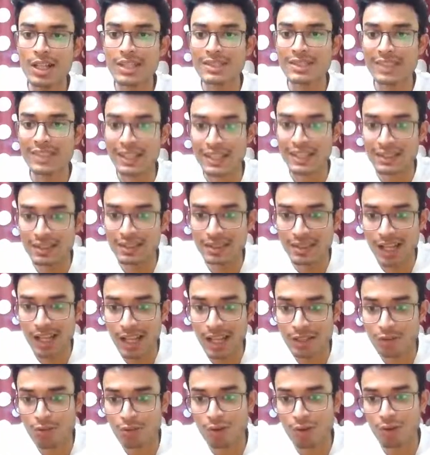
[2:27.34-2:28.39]
शहीद
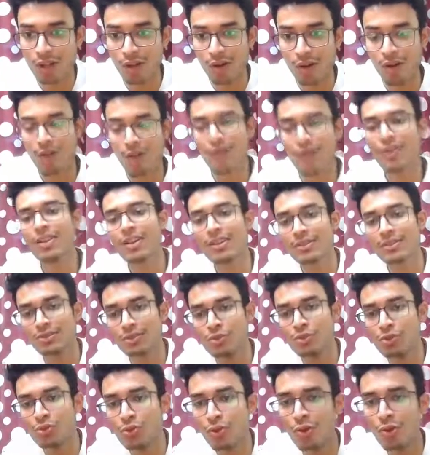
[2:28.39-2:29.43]
राजगुरु को डालो और
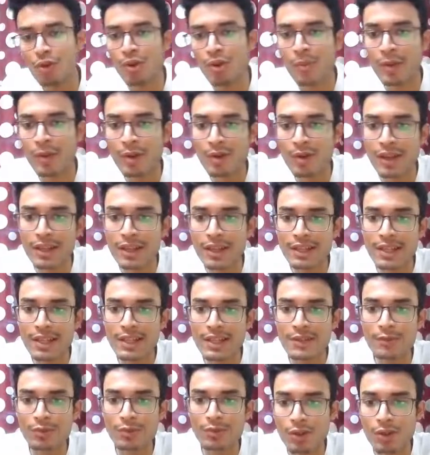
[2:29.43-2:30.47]
कुछ लोगों का मन होगा कि
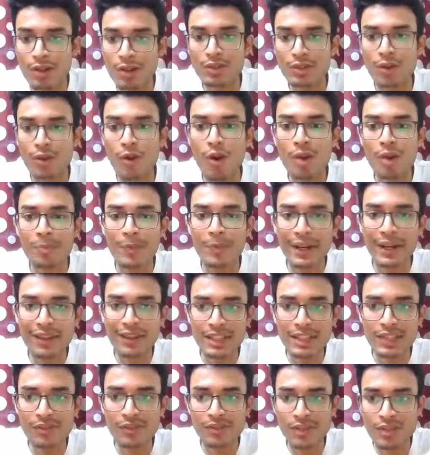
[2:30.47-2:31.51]
नहीं थोड़ा सा और बेटर
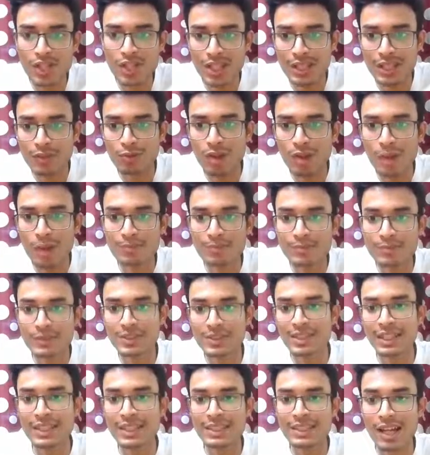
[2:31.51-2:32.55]
इंफ्रा चाहिए तो आप
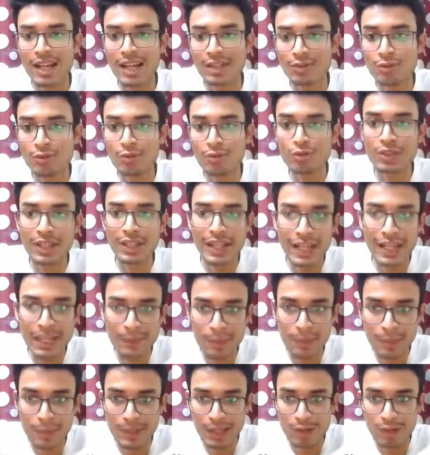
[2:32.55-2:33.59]
शहीद राजगुरु को सेकंड नंबर
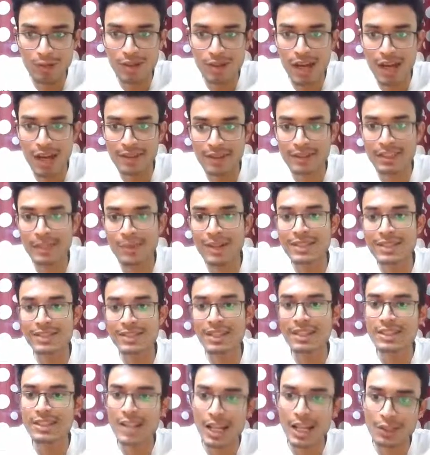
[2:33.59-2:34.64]
पर डालो गार्गी के बाद
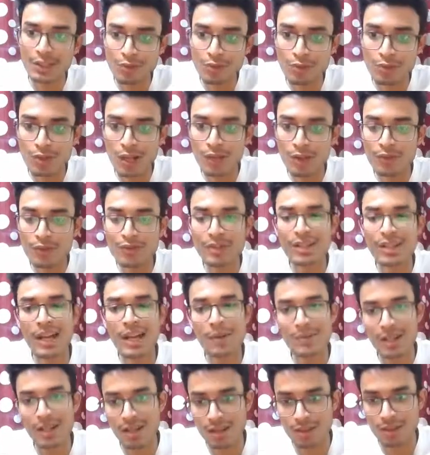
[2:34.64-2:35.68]
शहीद राजगुरु को डालो फिर
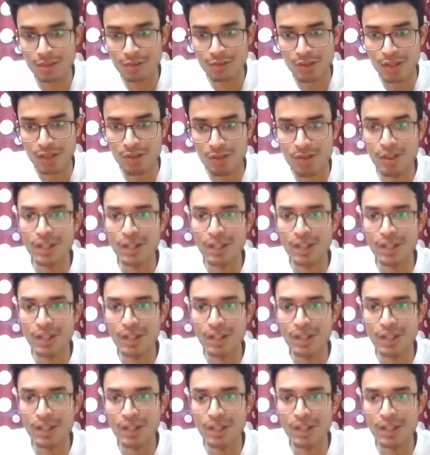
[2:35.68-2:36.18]
रामलाल आनंद को डालो